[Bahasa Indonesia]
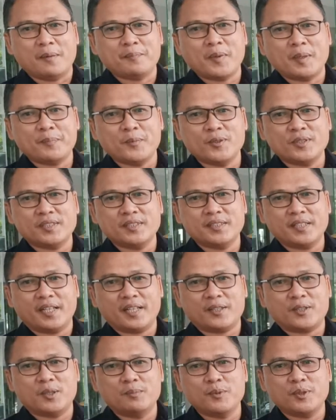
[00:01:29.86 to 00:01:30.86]
apa fungsinya
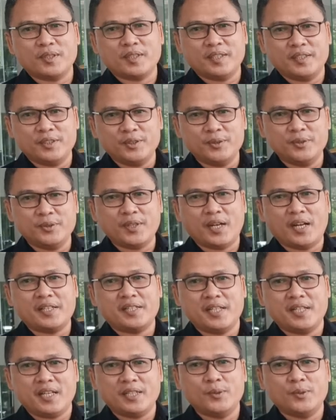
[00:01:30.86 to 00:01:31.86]
Ecomood di New
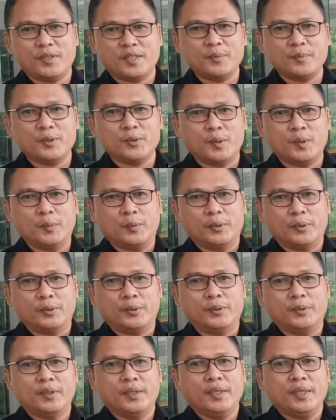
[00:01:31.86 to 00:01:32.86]
Agia
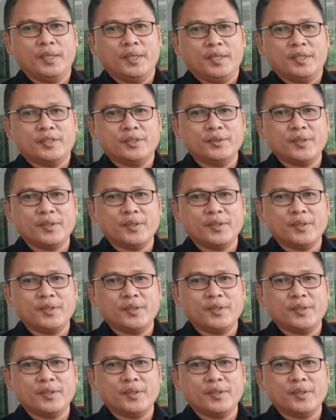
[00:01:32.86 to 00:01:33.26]
2020?